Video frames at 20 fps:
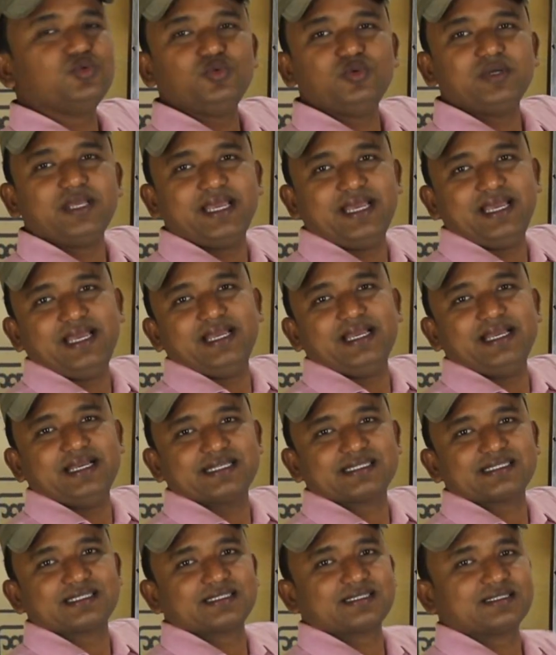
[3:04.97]
টু এ
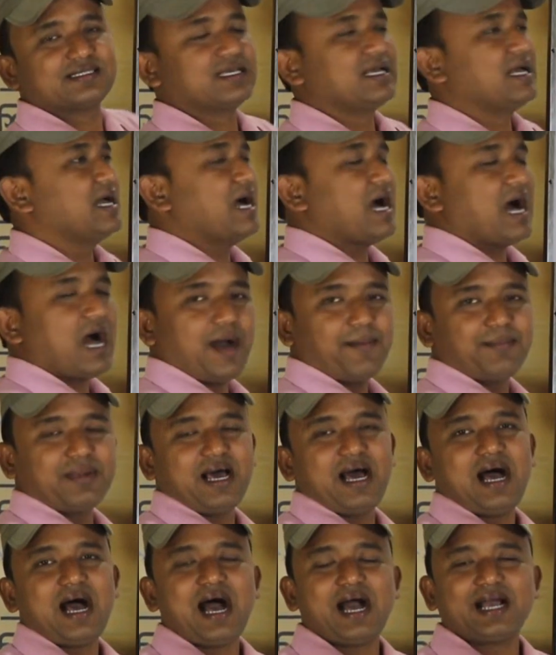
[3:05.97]
এস
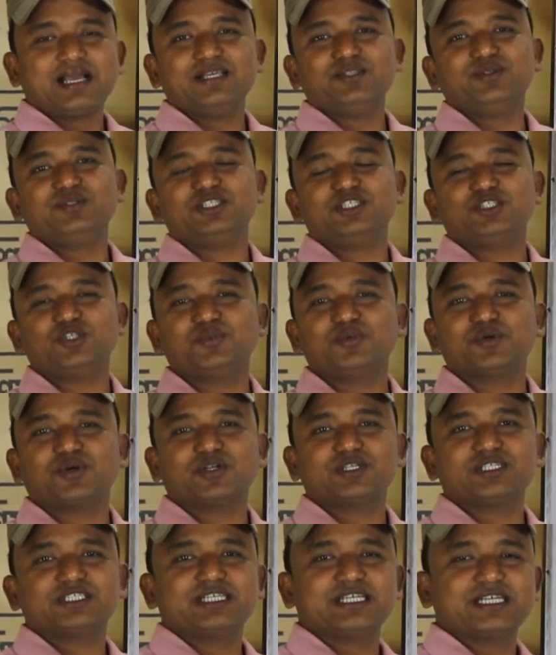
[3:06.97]
আমরা আগে দুটি
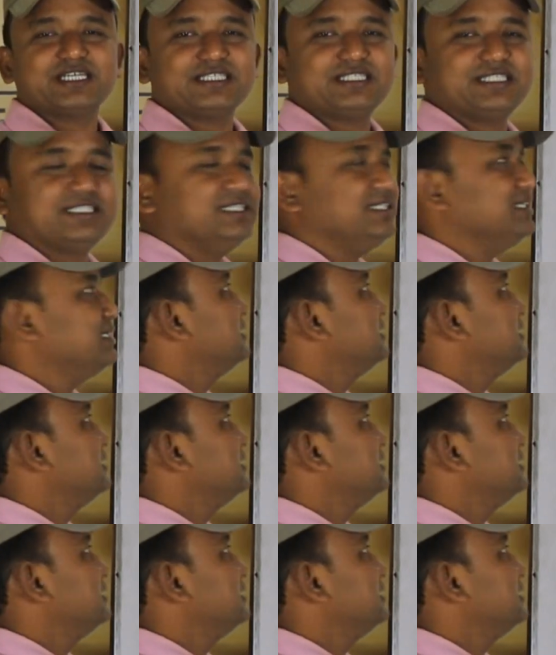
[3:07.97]
সমীকরণ শিখেছি